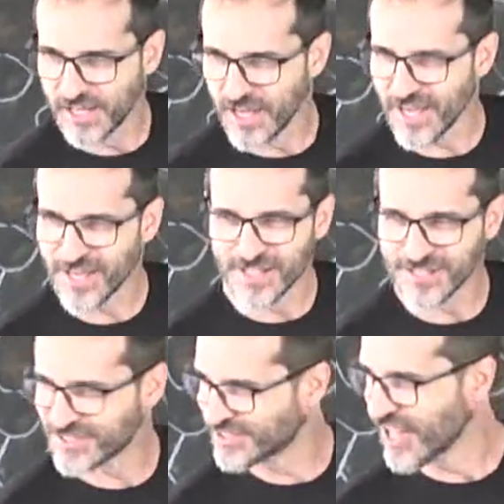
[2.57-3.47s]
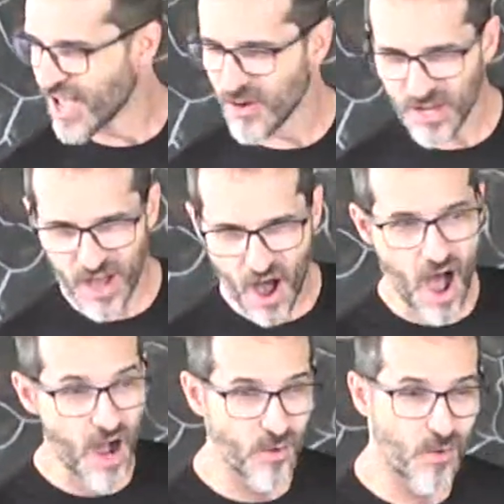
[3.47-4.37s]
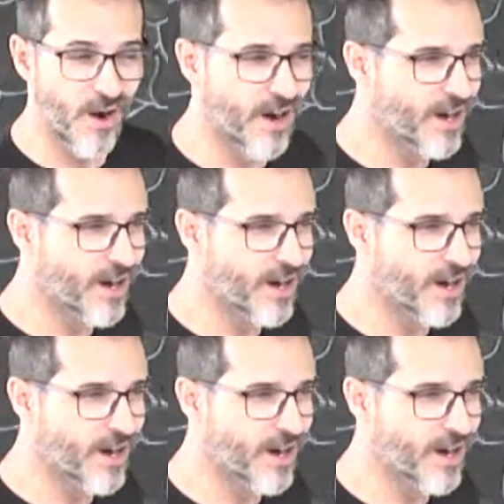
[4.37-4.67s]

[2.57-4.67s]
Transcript: acontecendo desde maio.